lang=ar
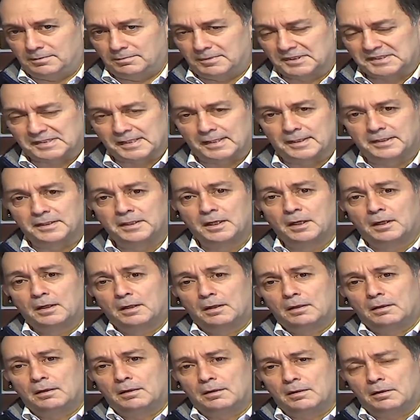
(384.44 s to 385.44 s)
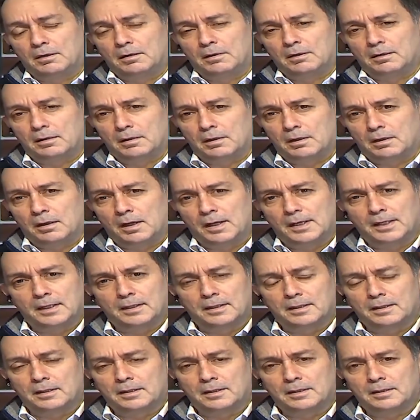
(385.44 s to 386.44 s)
المساله
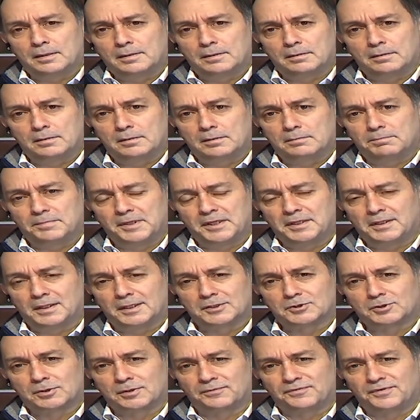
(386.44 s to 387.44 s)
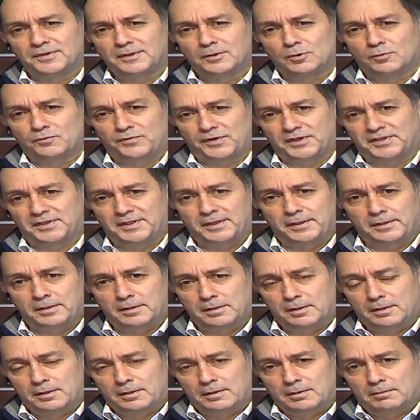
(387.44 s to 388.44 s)
هل بين الاشرفيه
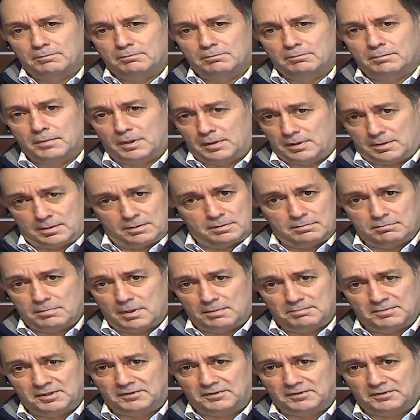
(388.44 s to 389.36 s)
وفيردان ما